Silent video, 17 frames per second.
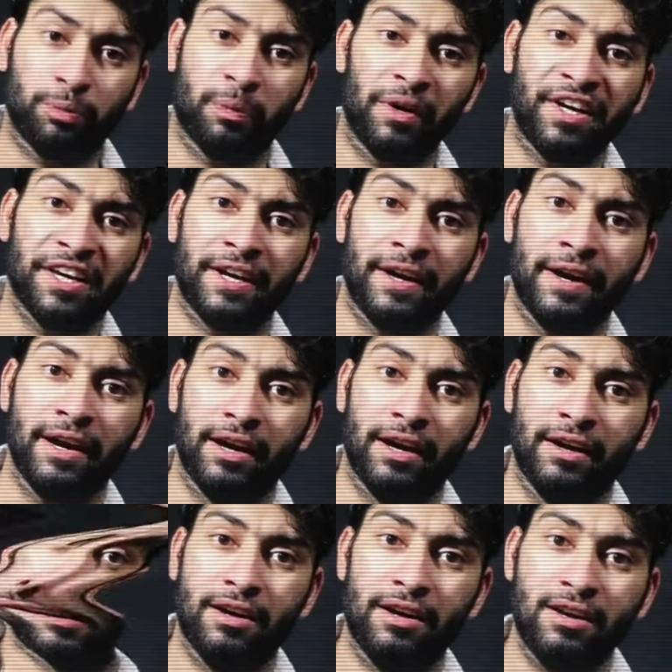बड़े हैं
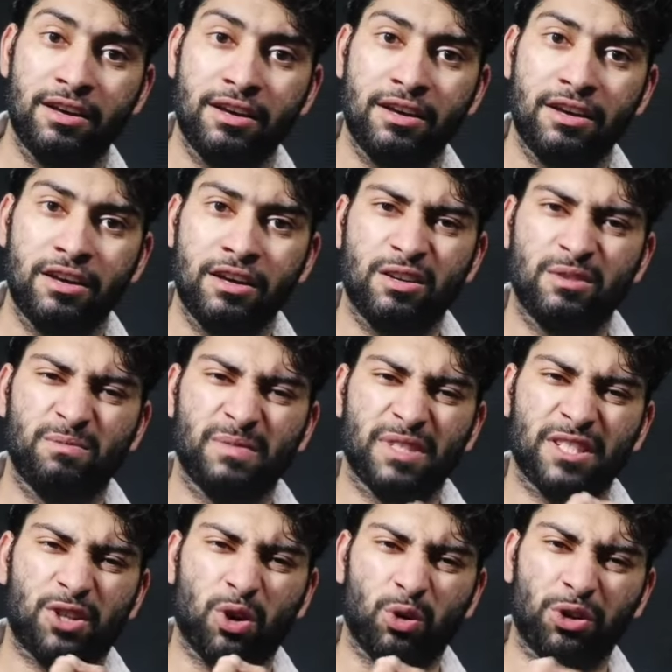
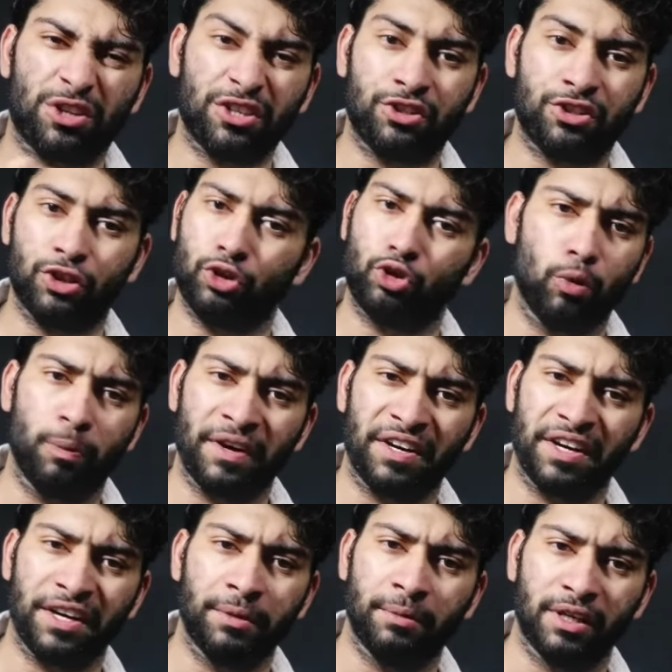मैं छोटी चीजों
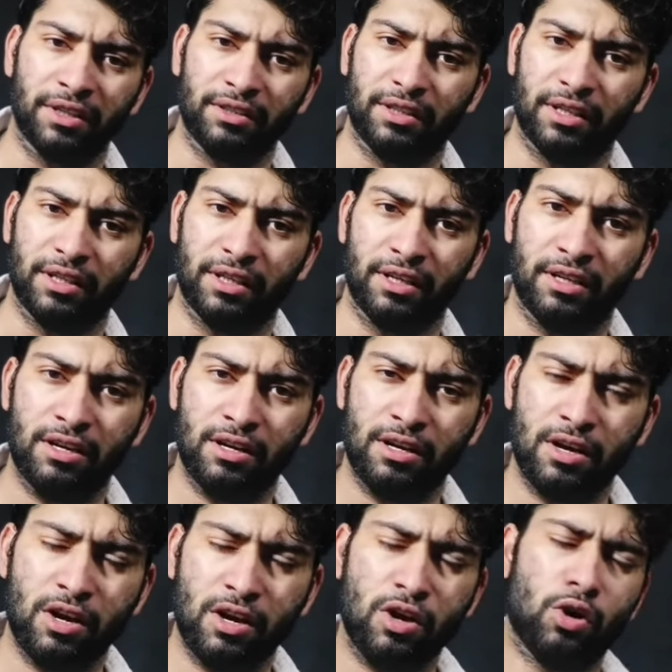पर नहीं मरता
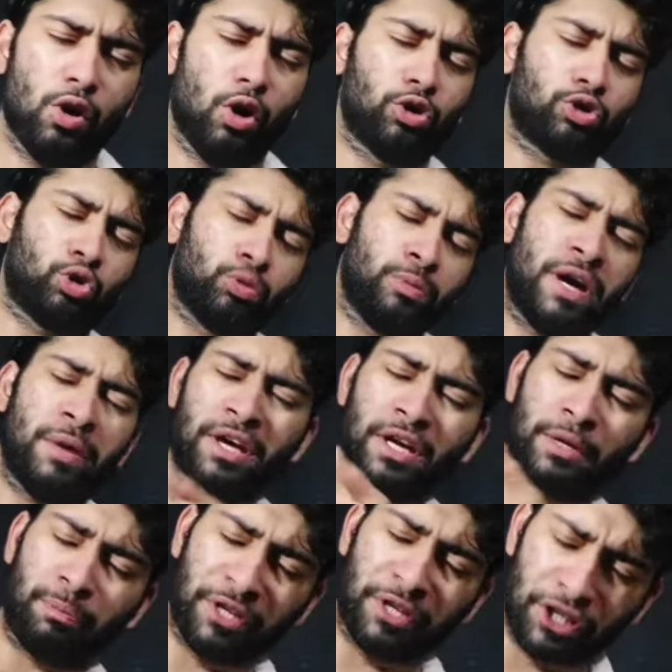और तुम्हें
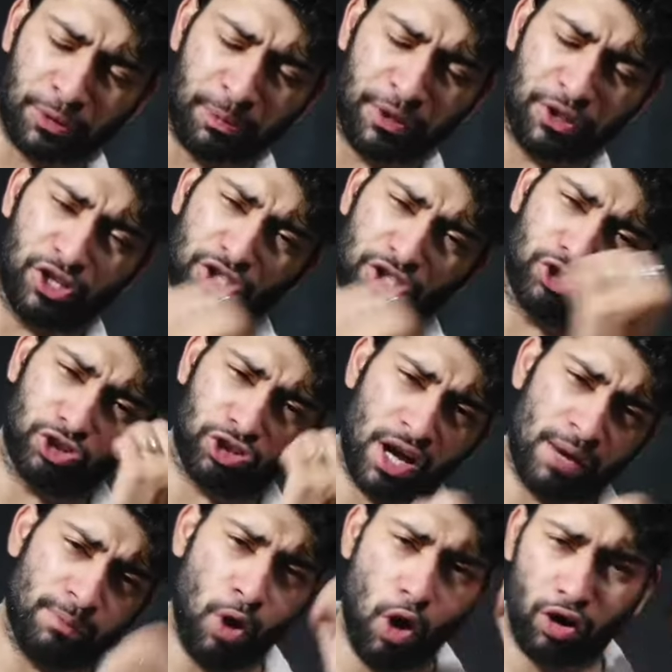मेरी पीठ पीछे
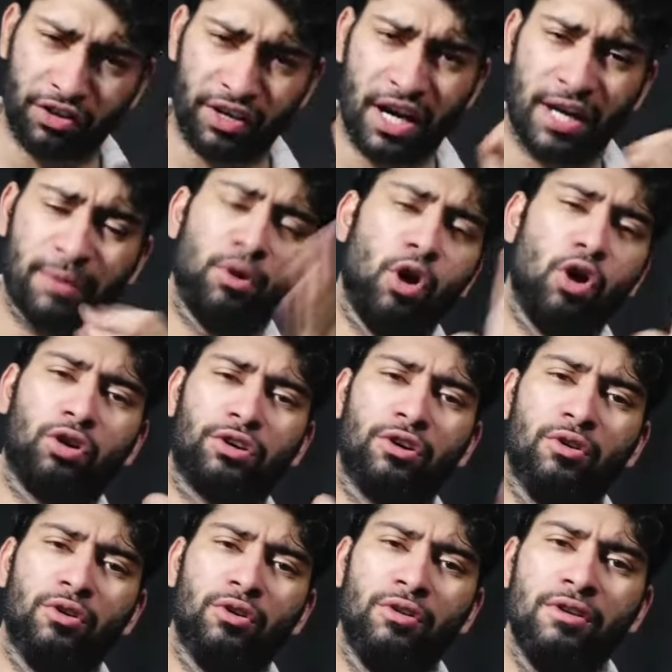जितना भौंकना है
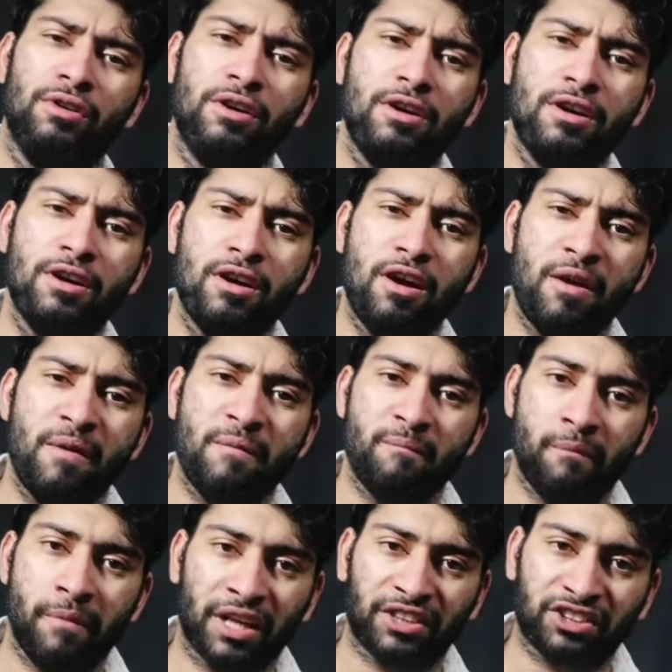भौंक लो
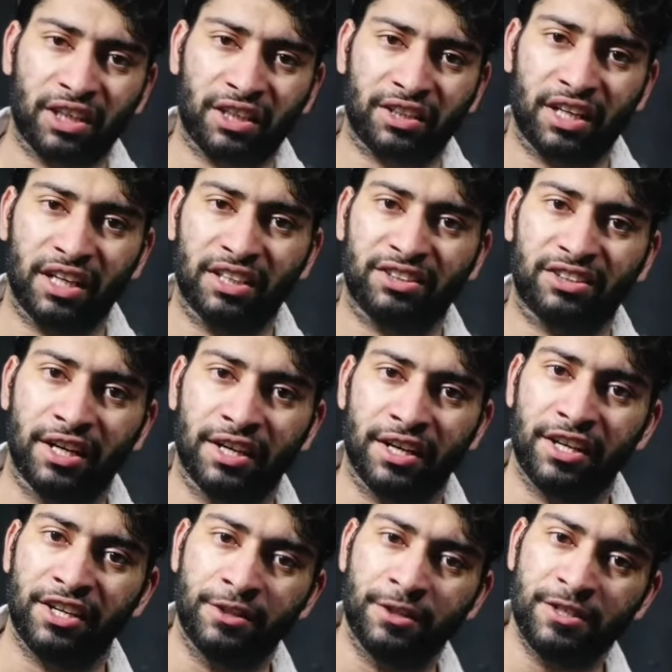मैं सर्कस का
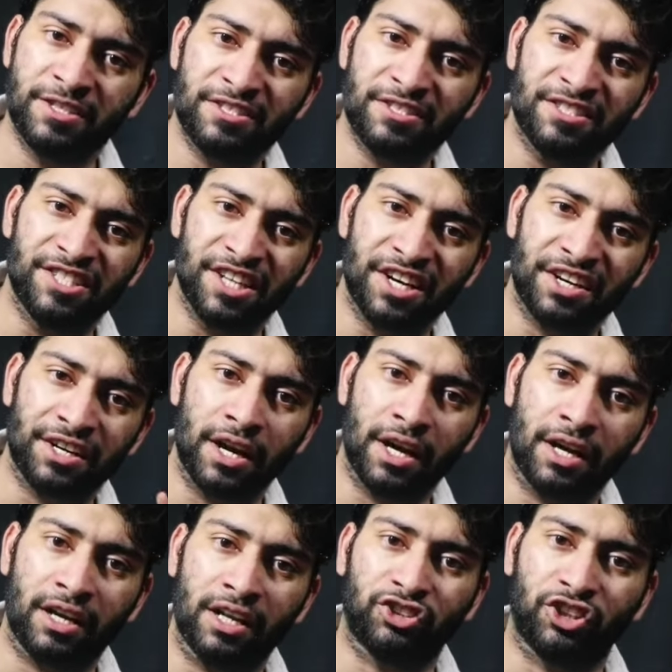नहीं
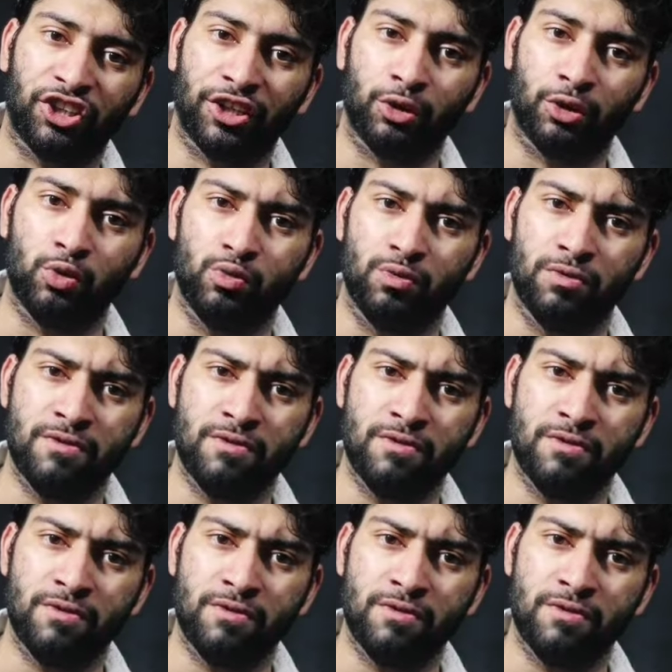जंगल का शेर हूँ